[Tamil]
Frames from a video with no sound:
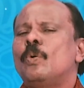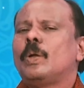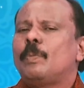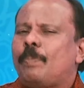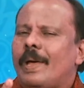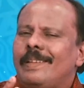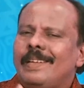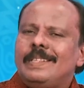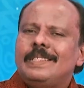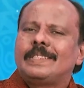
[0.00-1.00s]
ஒரு
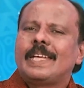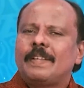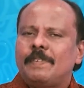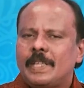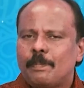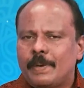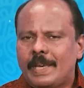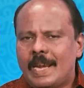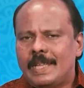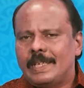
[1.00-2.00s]
பதினைஞ்சு சதவீதம்
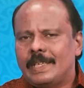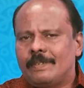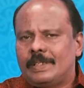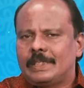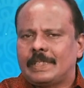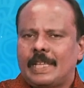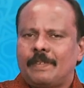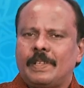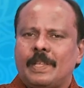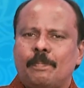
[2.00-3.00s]
பேர் அல்லது இருபது
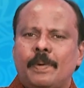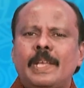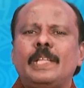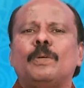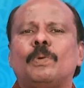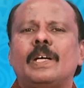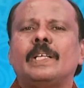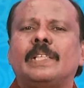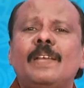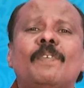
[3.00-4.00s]
சதவீதம் பேர் இந்த
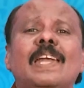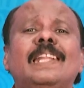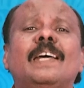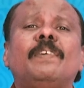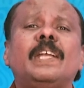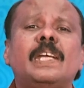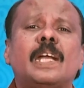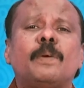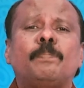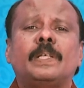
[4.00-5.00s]
உலகத்தில் வழிதவறி
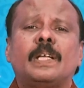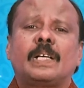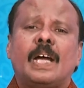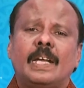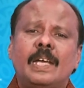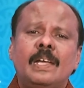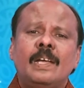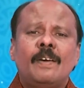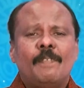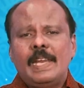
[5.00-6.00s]
நடப்பதற்கான
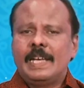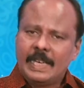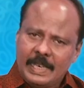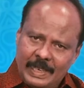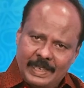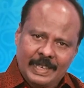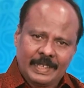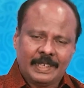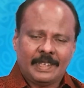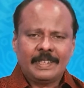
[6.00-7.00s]
வழிகள்
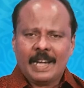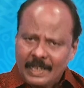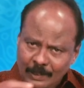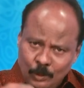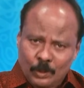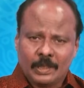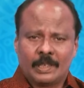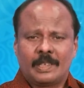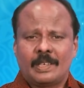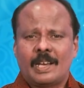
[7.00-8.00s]
இருக்கிறது நடந்து
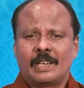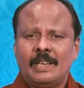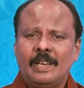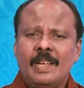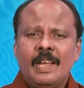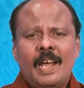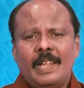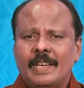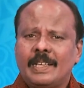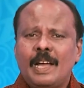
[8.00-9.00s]
கொண்டிருக்கிறார்கள்
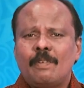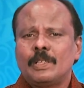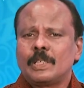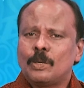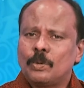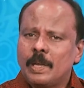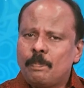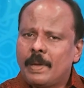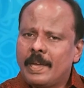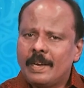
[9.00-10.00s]
அதற்கு அவர்களுடைய
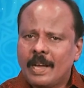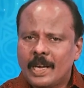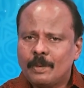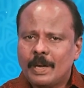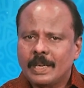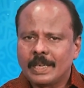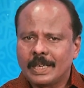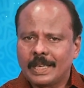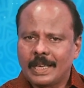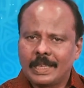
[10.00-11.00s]
பெயர் காரணமாக
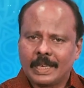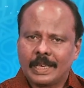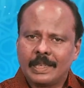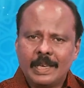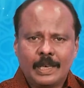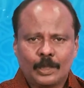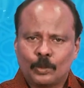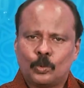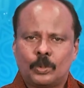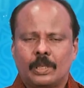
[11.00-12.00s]
இருக்கிறதுங்கிறது எனது
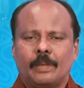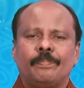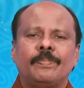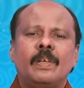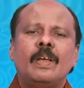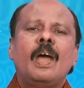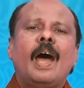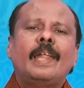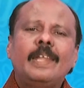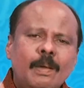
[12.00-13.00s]
கூற்று
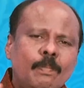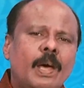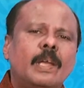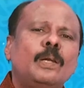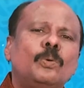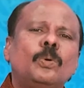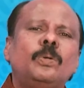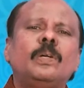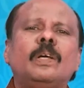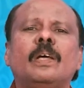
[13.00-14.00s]
அதே மாதிரி நூற்று